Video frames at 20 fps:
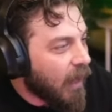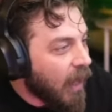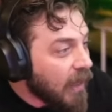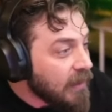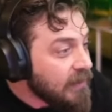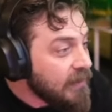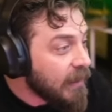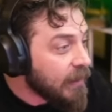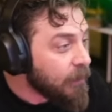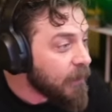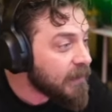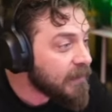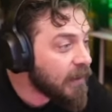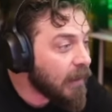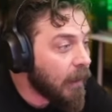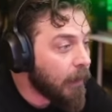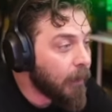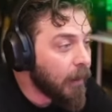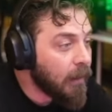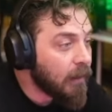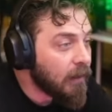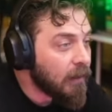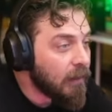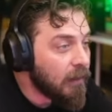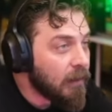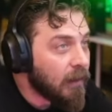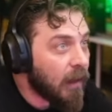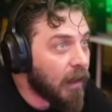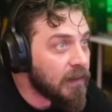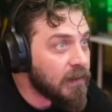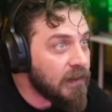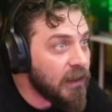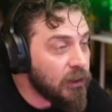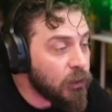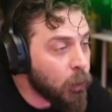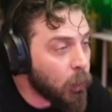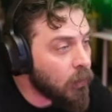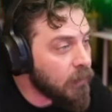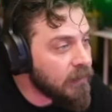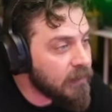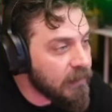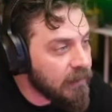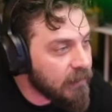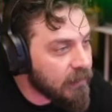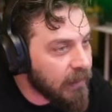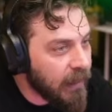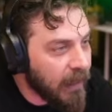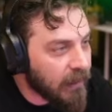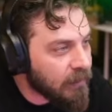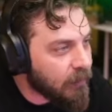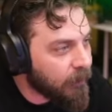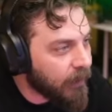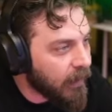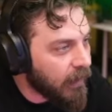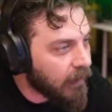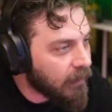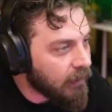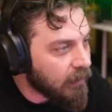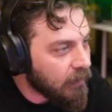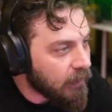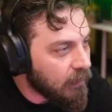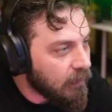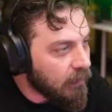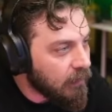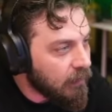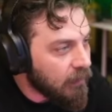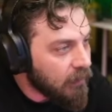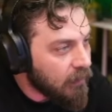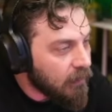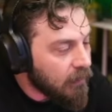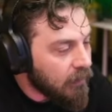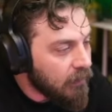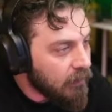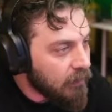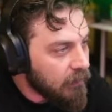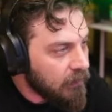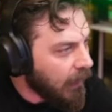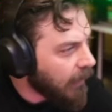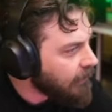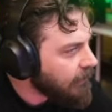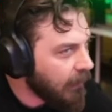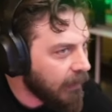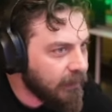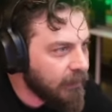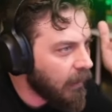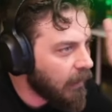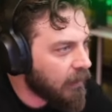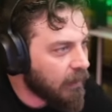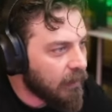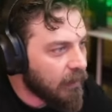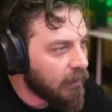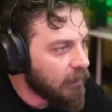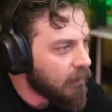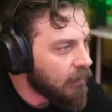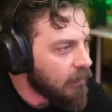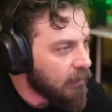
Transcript: Aztek mesela bak. Aztek çok hızlı girdi hayatıma yani. Tak tak tak.